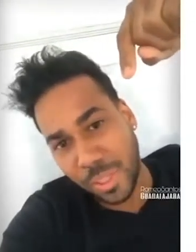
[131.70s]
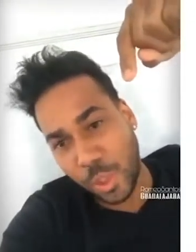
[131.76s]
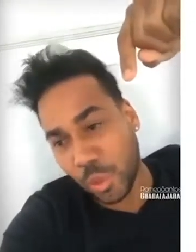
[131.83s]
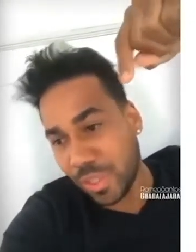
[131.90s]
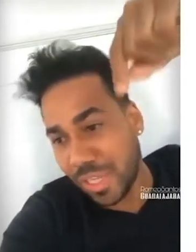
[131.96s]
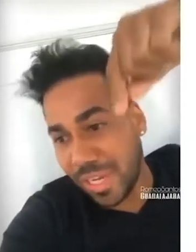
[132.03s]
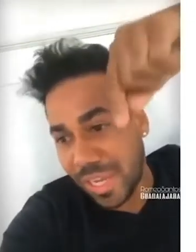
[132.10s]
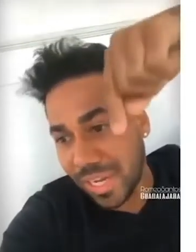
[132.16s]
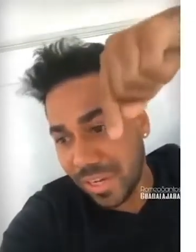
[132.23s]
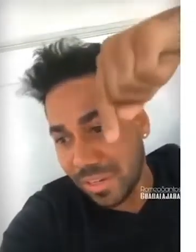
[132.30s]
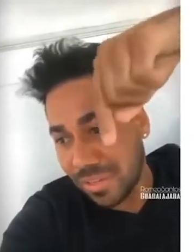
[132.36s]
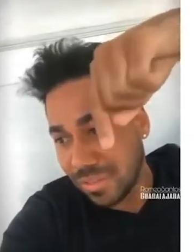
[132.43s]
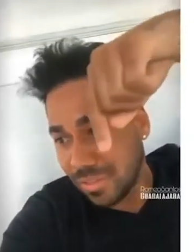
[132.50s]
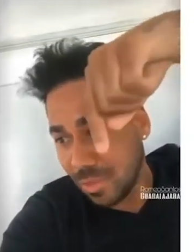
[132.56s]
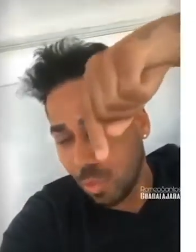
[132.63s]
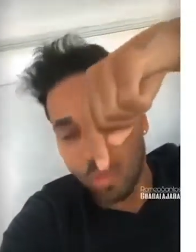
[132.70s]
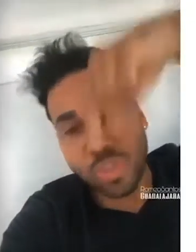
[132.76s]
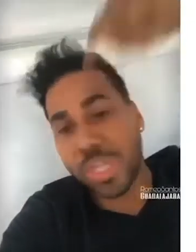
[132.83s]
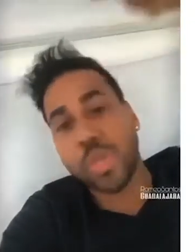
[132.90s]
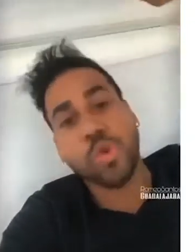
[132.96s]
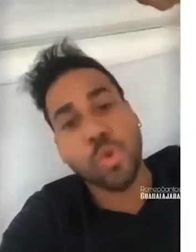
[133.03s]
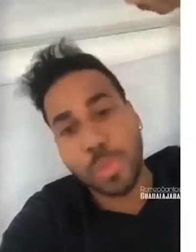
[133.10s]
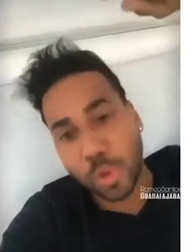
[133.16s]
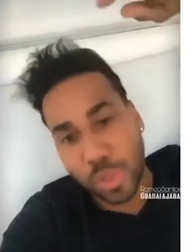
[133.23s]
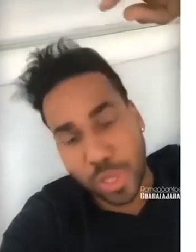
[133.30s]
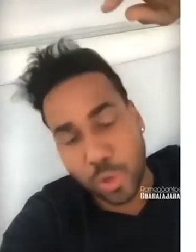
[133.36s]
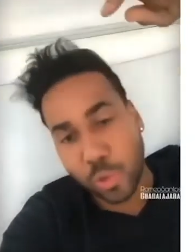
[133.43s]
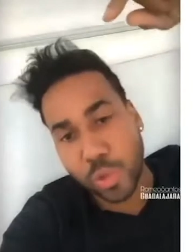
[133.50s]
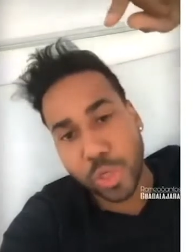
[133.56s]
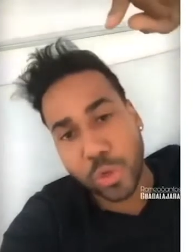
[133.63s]
Y yo tener un sinnúmero
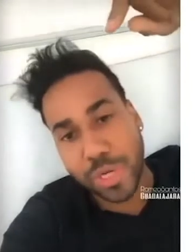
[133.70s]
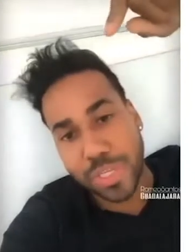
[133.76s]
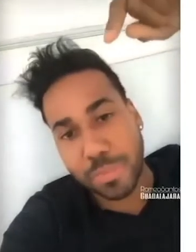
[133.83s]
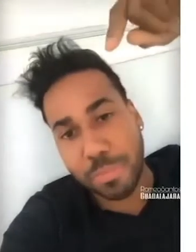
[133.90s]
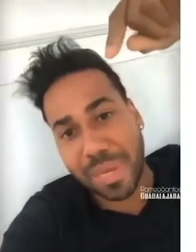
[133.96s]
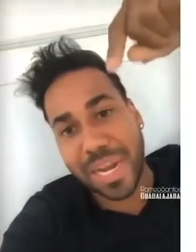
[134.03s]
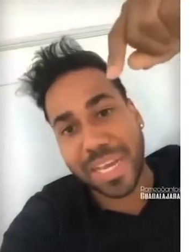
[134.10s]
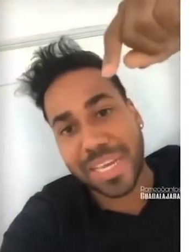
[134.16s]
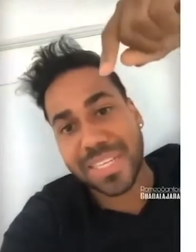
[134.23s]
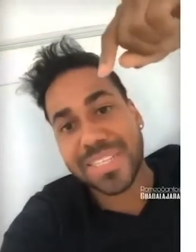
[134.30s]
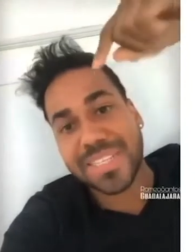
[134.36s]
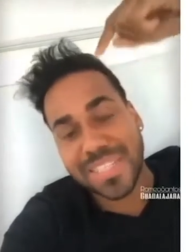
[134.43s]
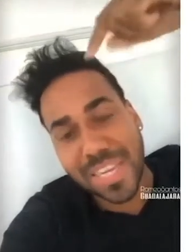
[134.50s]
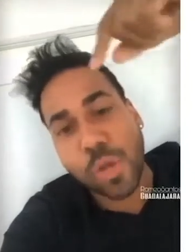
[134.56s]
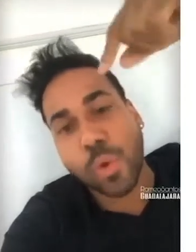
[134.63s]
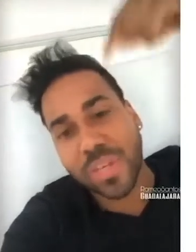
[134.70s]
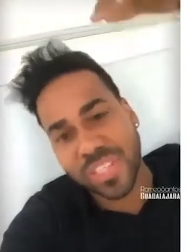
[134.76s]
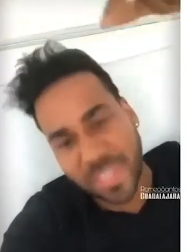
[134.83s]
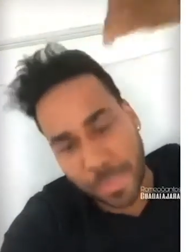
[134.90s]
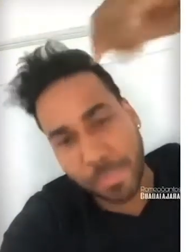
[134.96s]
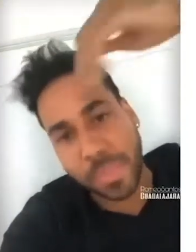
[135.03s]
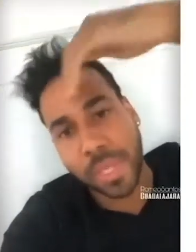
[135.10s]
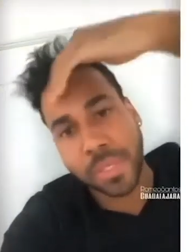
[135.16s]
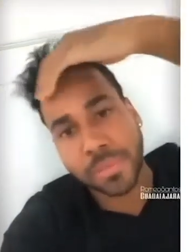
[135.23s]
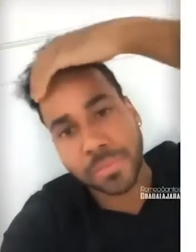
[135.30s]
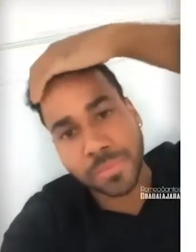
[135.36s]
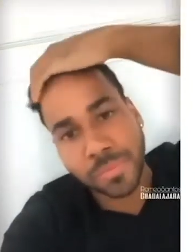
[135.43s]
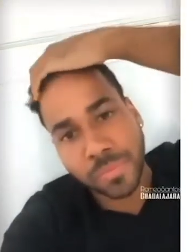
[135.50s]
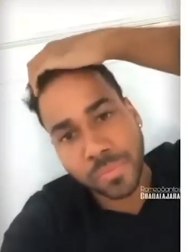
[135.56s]
de reuniones para que sí lo acepten.